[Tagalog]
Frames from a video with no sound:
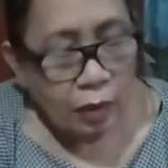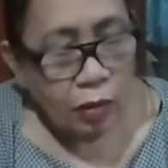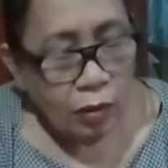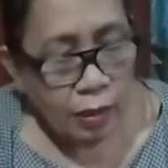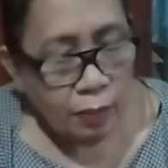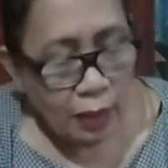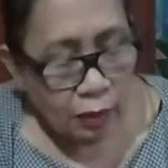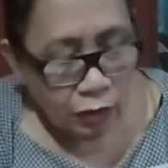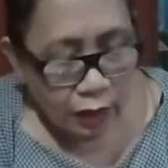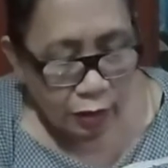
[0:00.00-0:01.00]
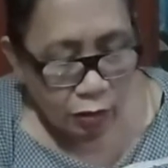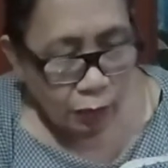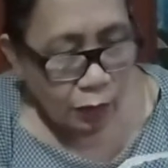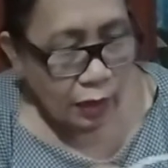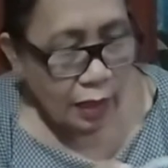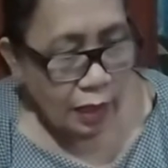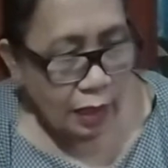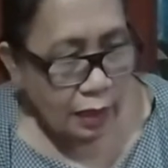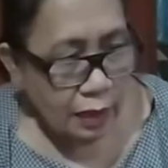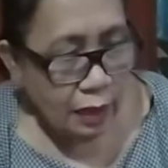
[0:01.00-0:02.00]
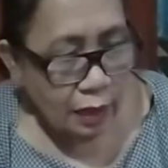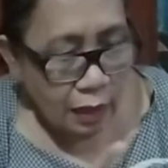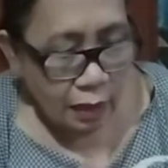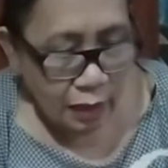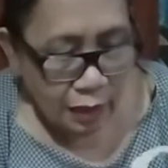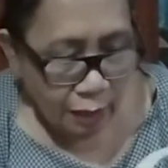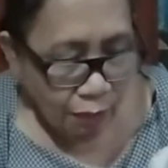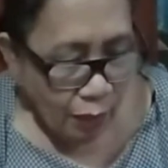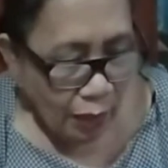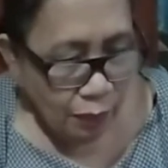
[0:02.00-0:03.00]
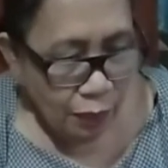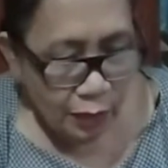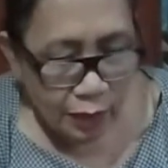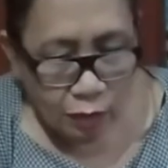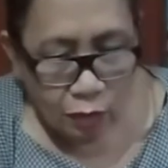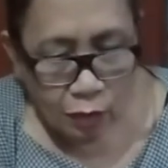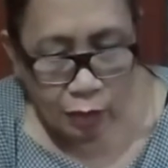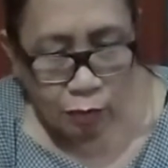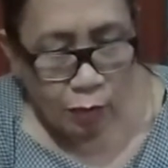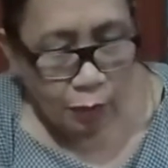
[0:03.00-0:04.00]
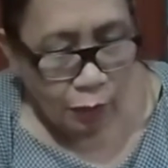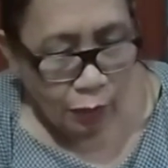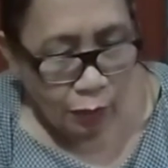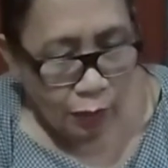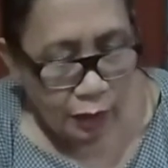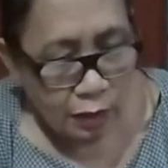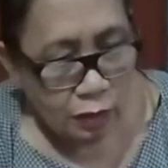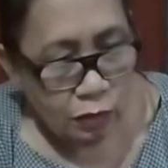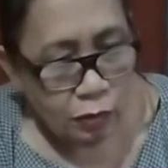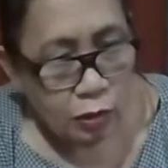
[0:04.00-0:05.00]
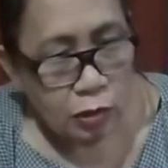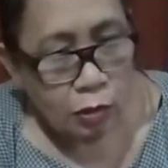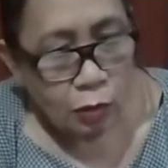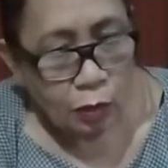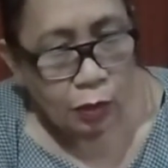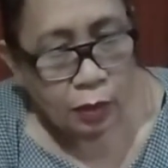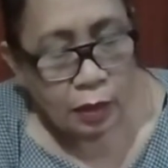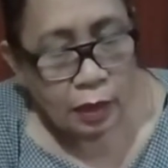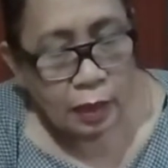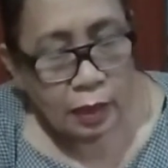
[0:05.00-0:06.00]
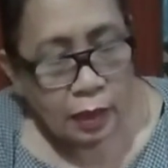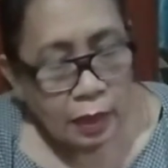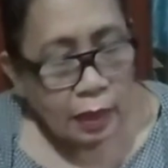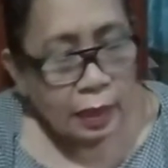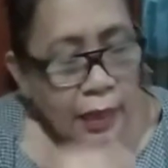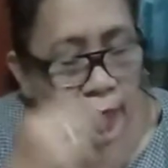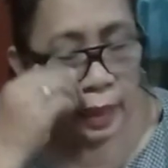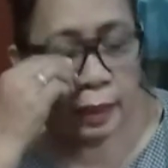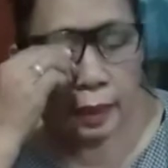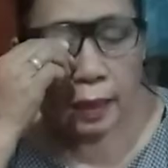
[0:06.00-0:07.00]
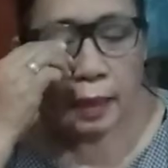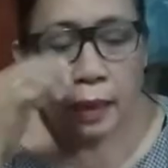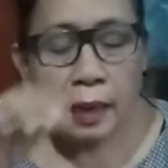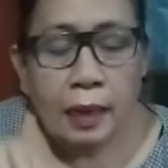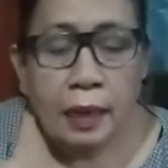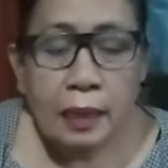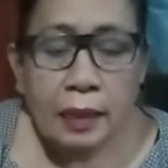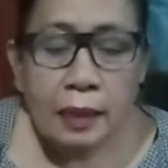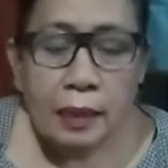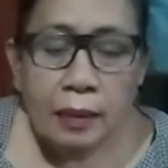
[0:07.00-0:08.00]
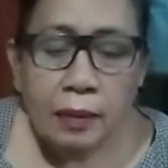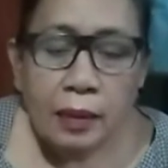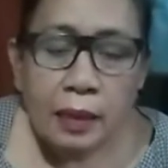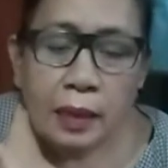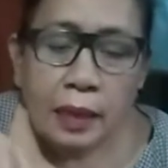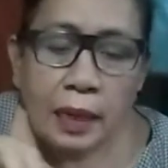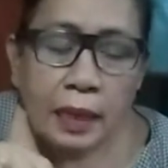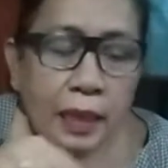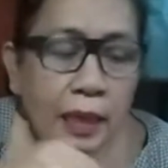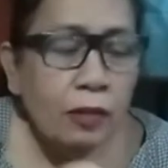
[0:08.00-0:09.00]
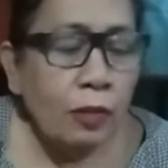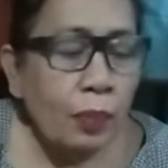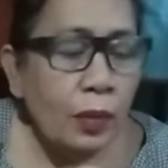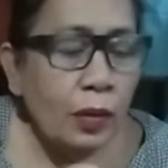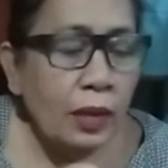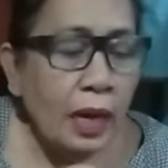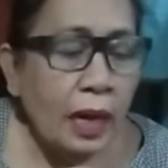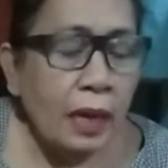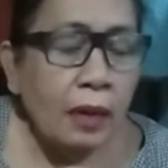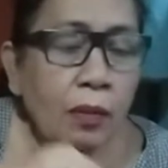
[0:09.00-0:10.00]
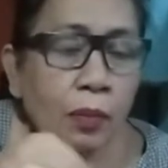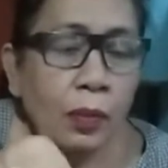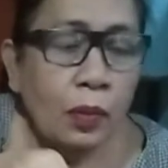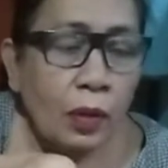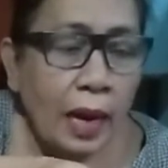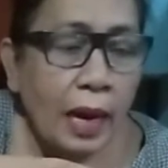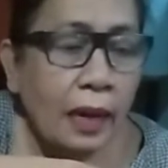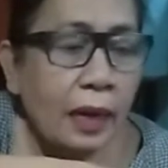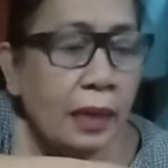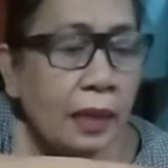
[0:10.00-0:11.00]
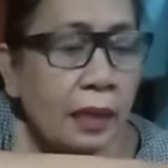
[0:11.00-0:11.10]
or balutan nyo po ng crepe paper kung ano man po ang inyong gusto. Then, uh, Lagyan nyo po ng bulak.